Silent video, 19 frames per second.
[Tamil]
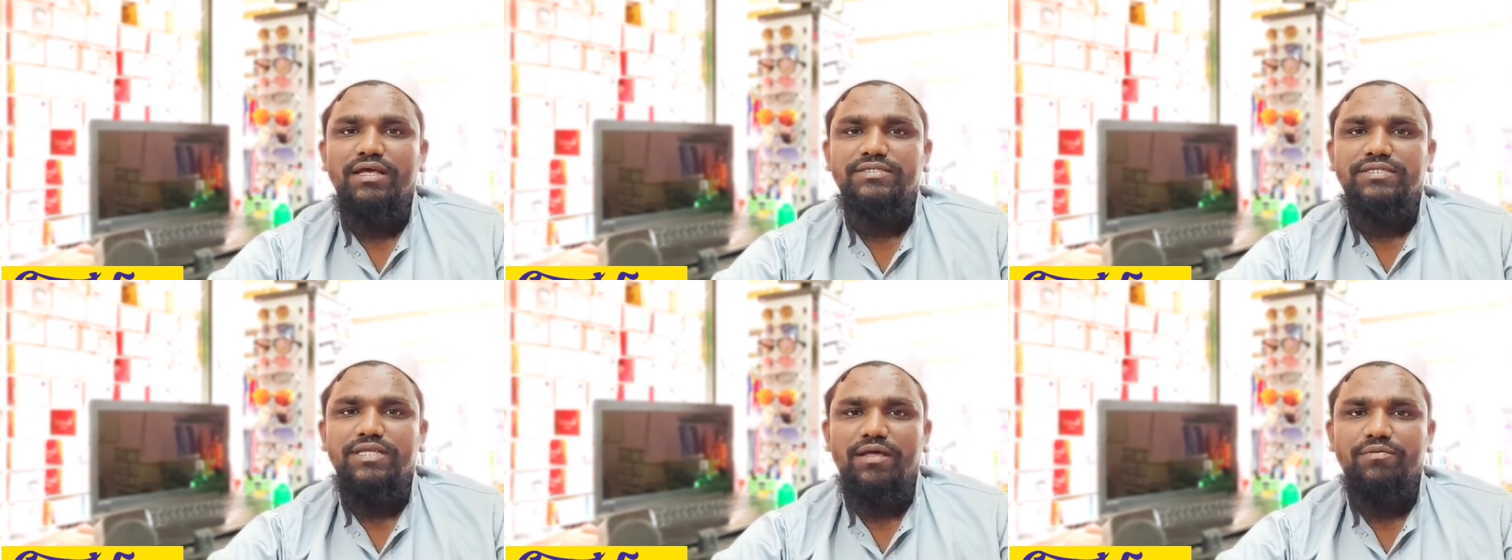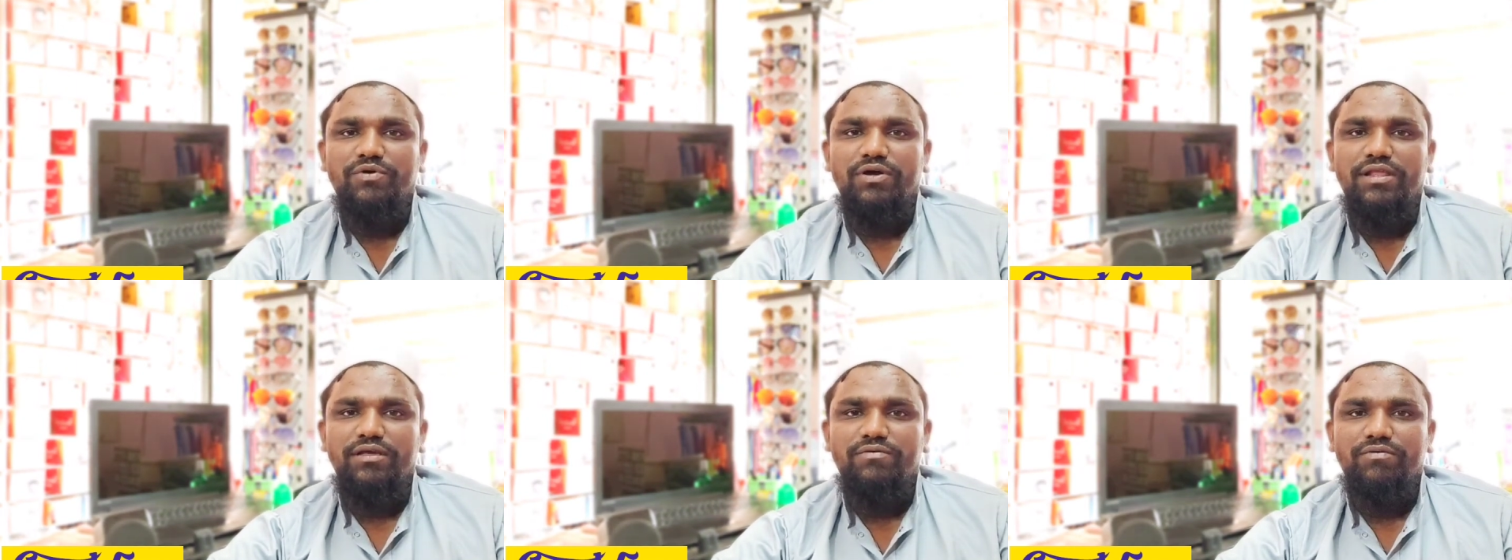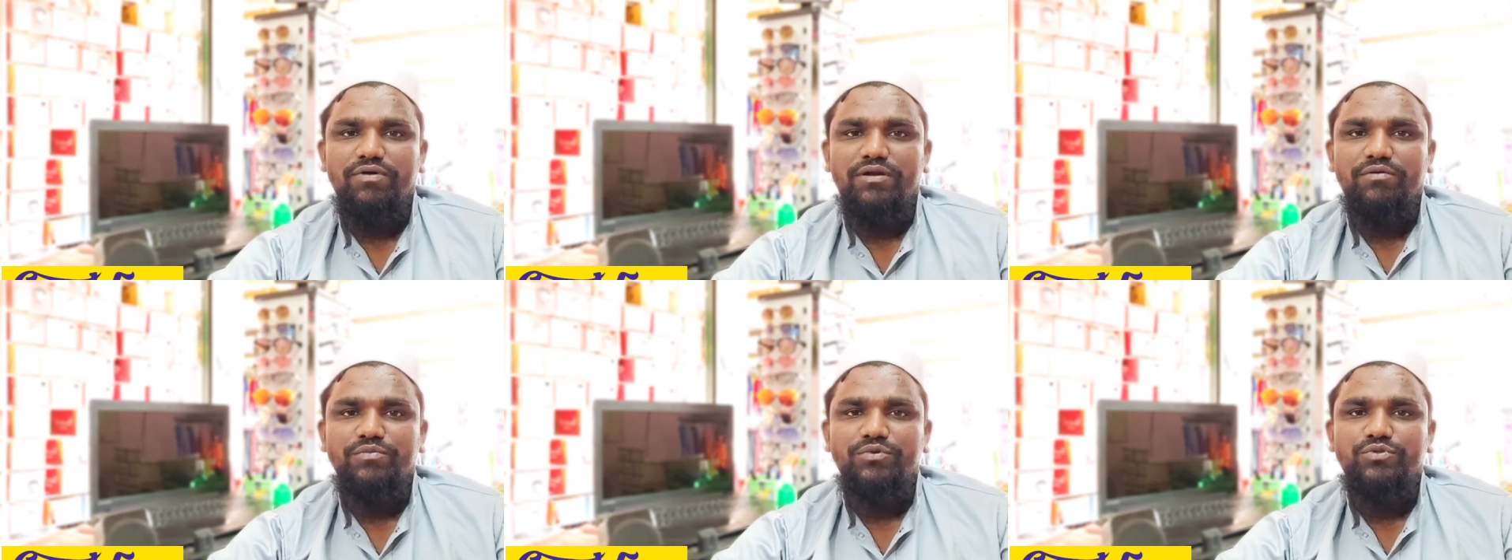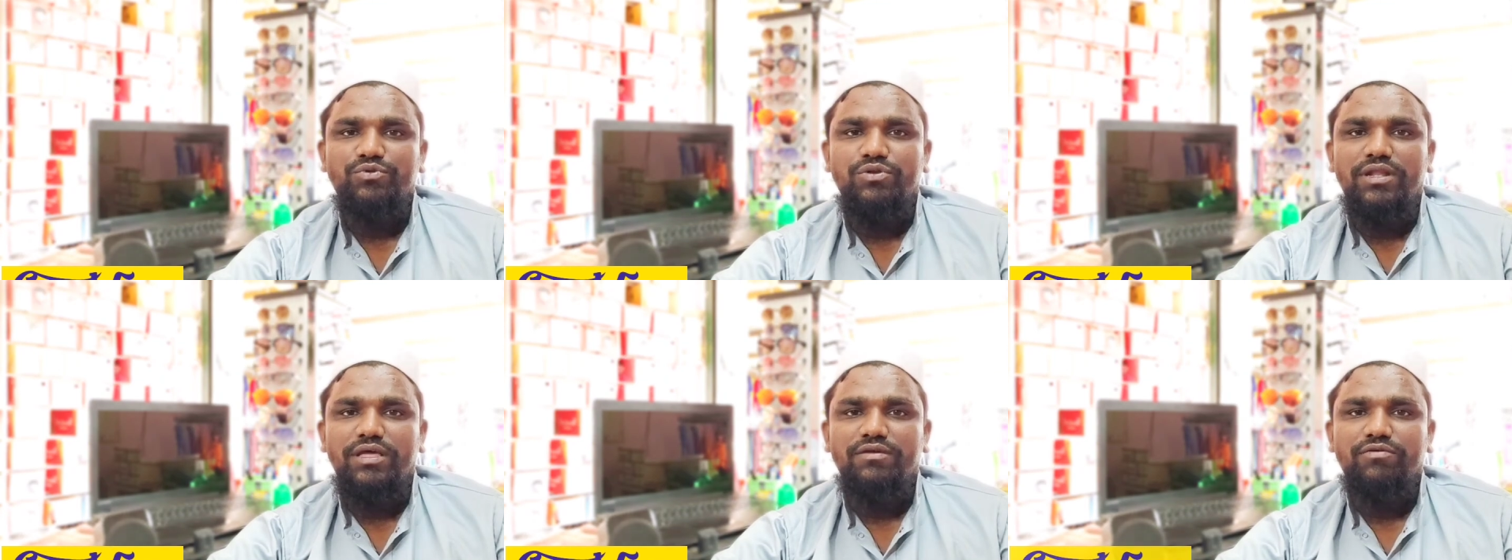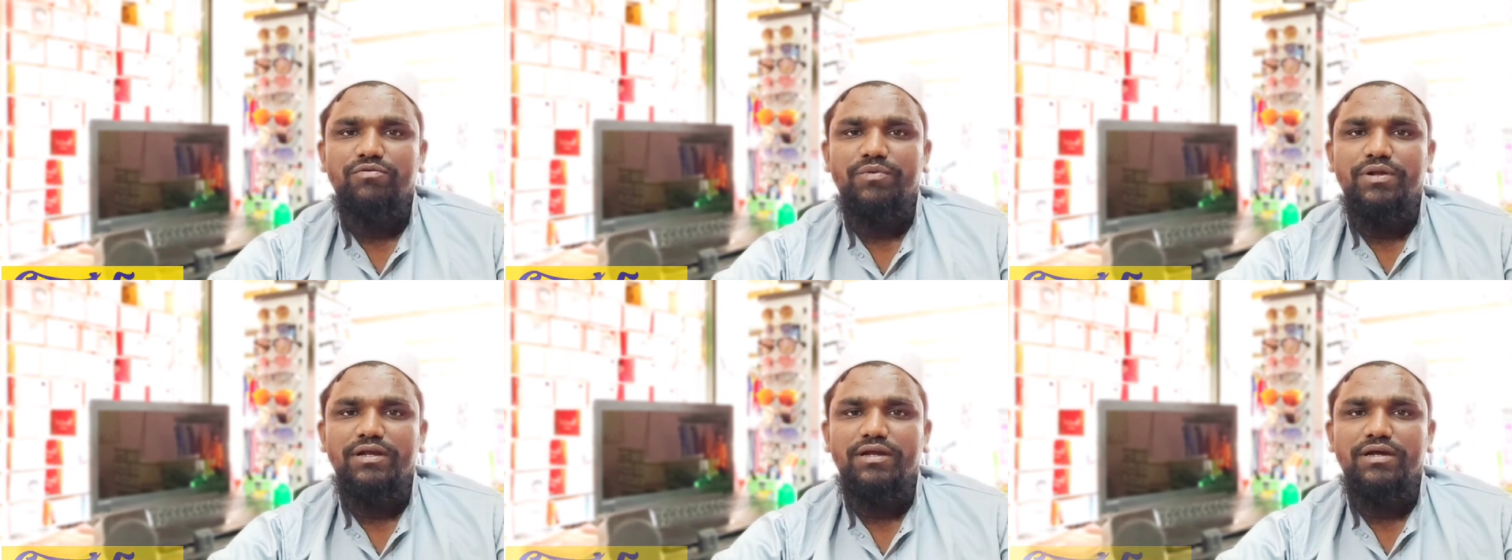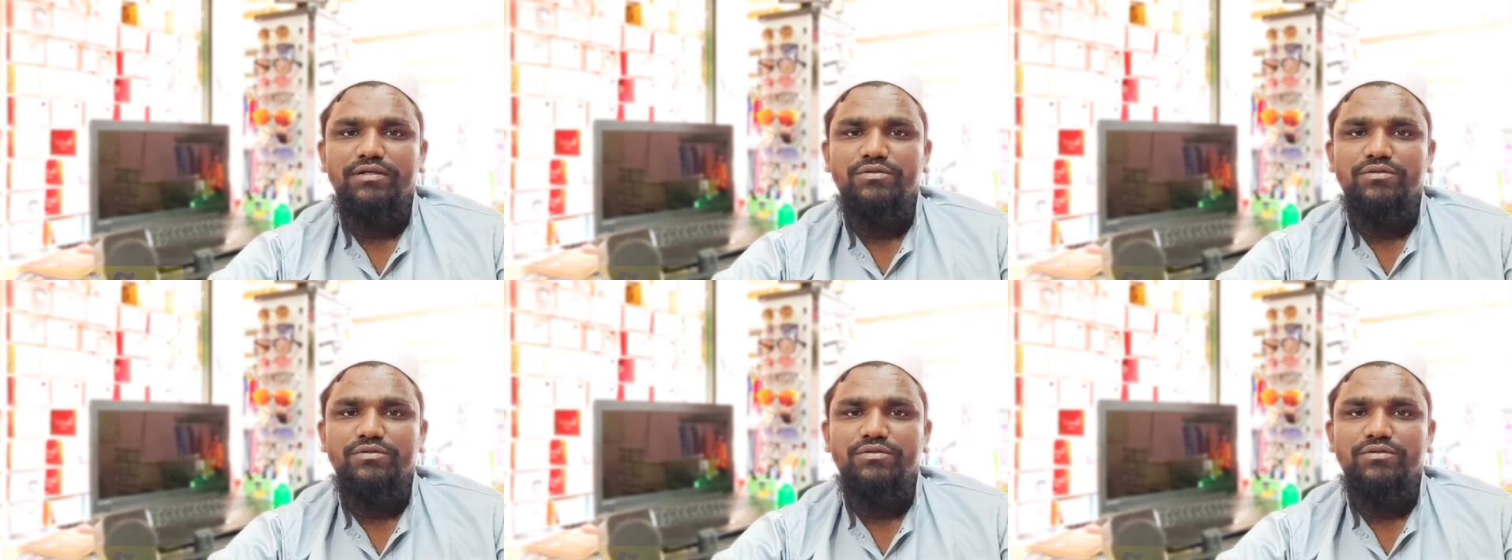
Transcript: அஸ்லாம் வலைக்கம் வரமத்துல்லாஹி வரகாத்